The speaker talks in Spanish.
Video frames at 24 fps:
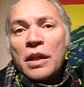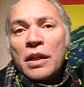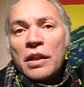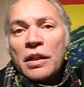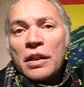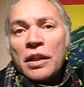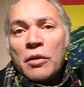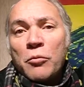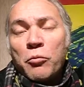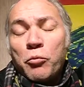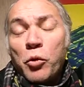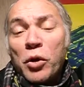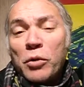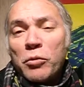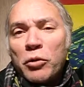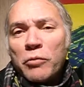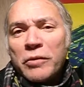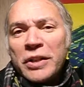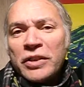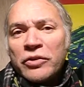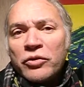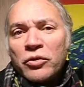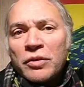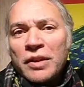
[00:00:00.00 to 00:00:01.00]
Y el pueblo
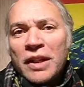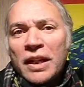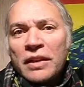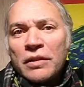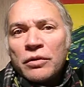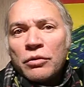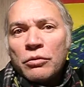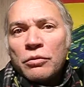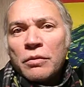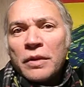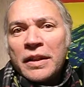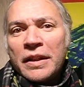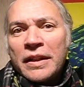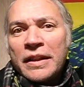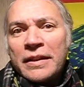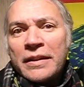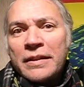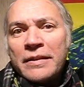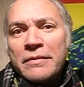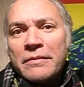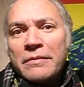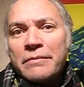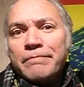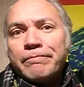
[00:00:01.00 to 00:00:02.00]
venezolano
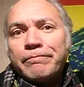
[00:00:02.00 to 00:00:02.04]
eh,